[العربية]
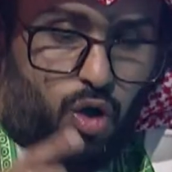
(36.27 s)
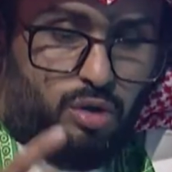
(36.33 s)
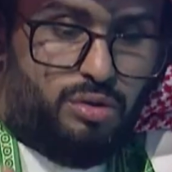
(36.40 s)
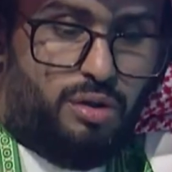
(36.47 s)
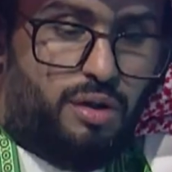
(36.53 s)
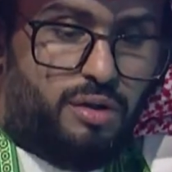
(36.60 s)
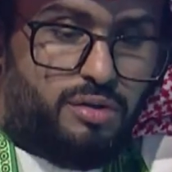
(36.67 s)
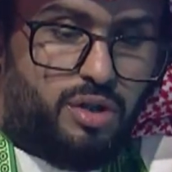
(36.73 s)

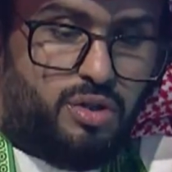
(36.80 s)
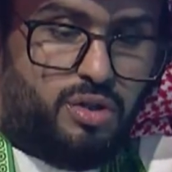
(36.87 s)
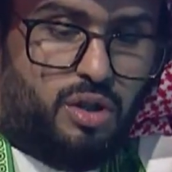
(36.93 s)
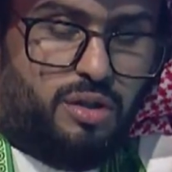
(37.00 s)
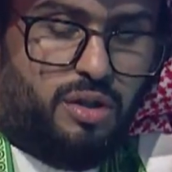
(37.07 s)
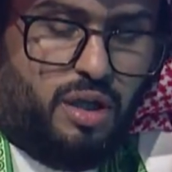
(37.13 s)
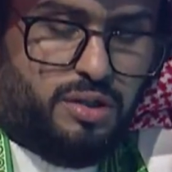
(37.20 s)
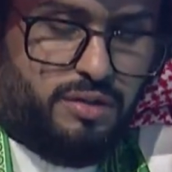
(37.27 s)
قد
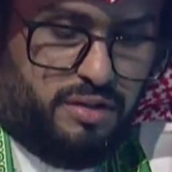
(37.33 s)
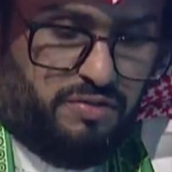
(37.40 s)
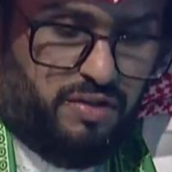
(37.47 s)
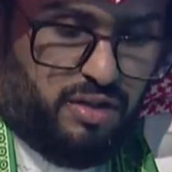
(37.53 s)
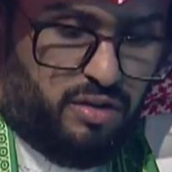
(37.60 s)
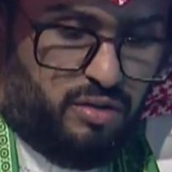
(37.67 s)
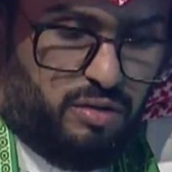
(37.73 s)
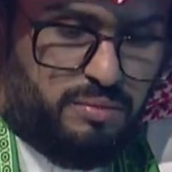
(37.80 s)
اسجل الناس قاعد
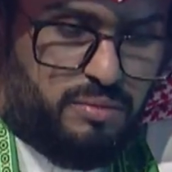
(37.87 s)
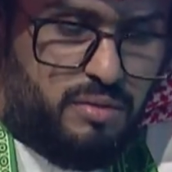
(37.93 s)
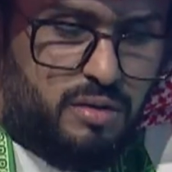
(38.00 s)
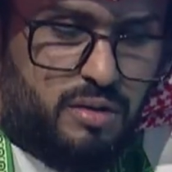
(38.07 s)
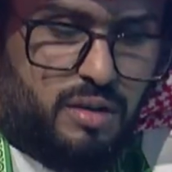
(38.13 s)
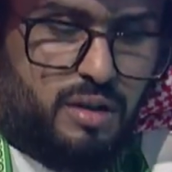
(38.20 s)
فاضيهم